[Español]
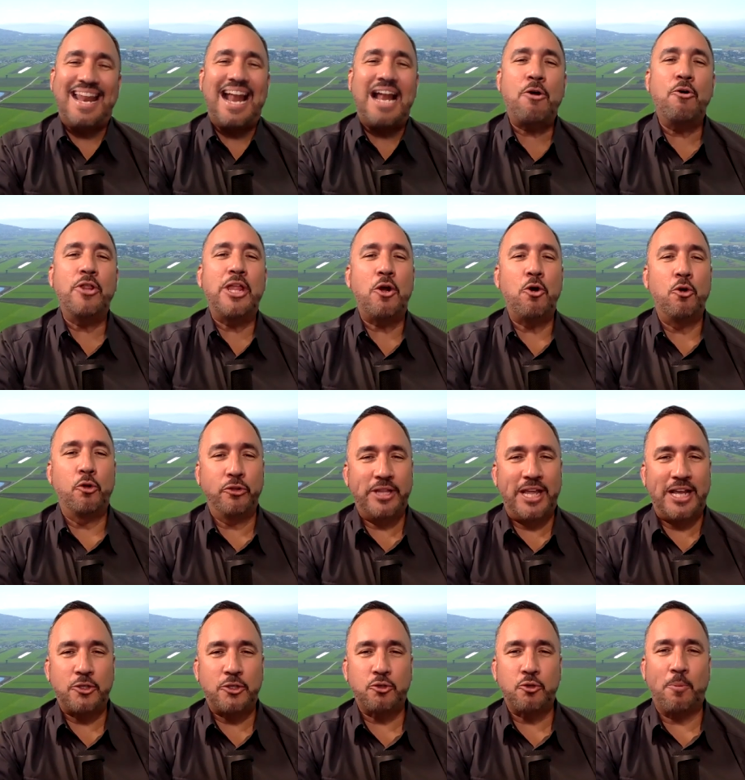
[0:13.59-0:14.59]
algo de
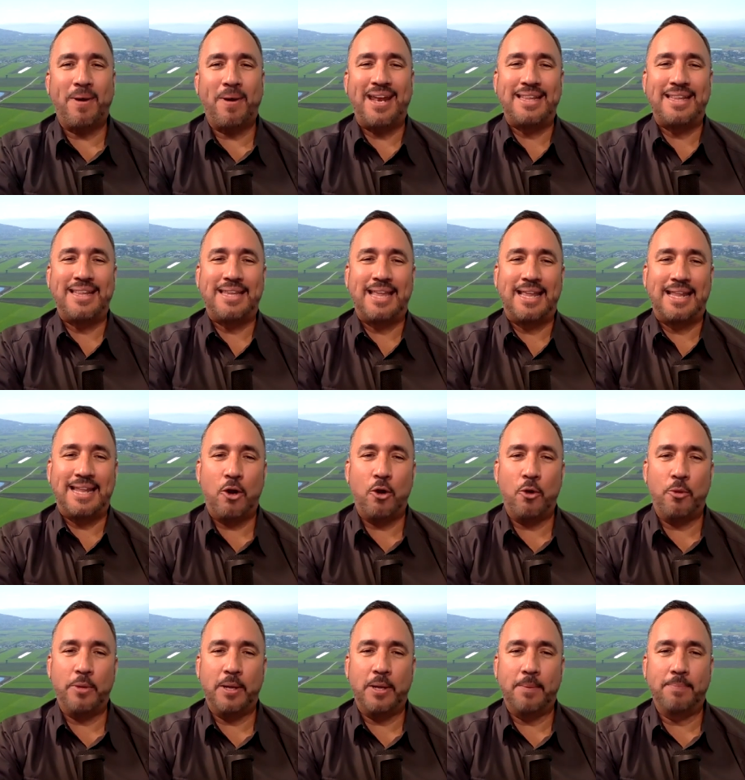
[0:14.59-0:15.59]
contexto para
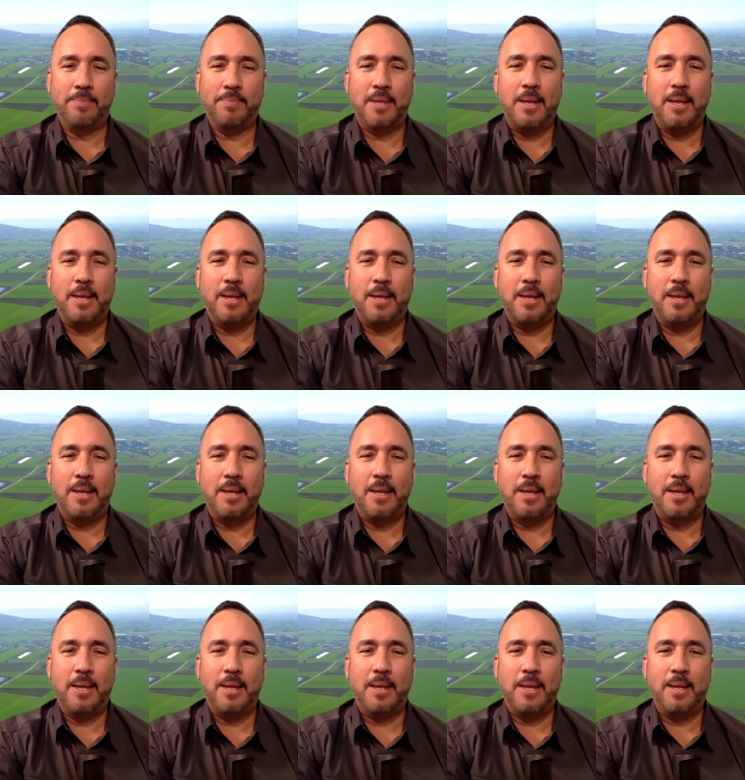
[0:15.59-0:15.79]
entenderlo bien.